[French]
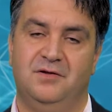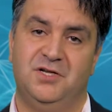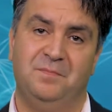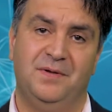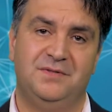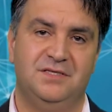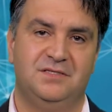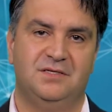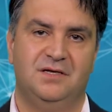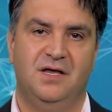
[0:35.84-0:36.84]

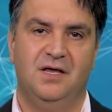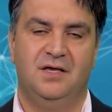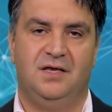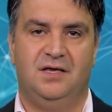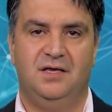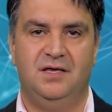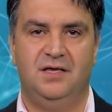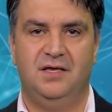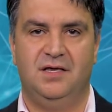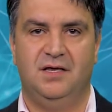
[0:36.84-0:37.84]
Jean-Baptiste
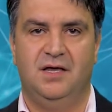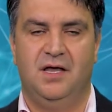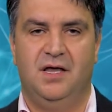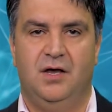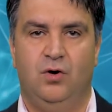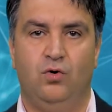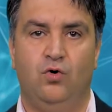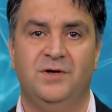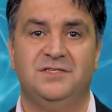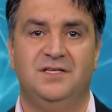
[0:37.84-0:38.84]
qui ont
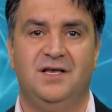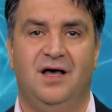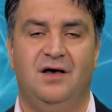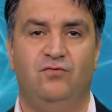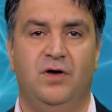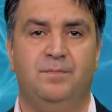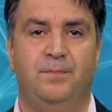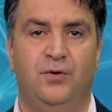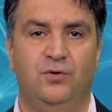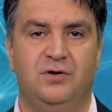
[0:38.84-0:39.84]
commencé à avoir
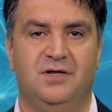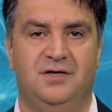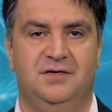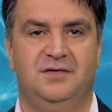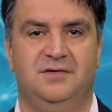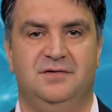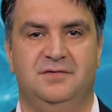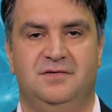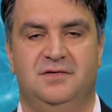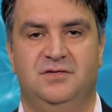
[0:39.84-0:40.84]
peur que
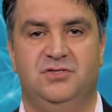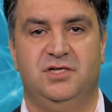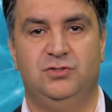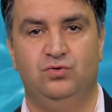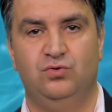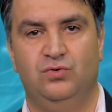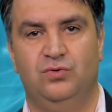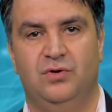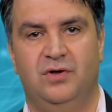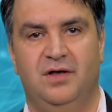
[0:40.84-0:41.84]
Jésus
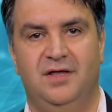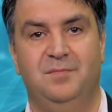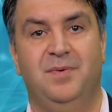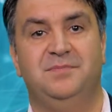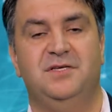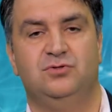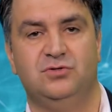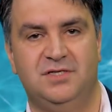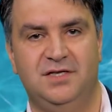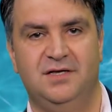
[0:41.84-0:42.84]
ils baptisent
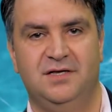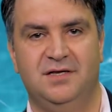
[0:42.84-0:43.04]
aussi.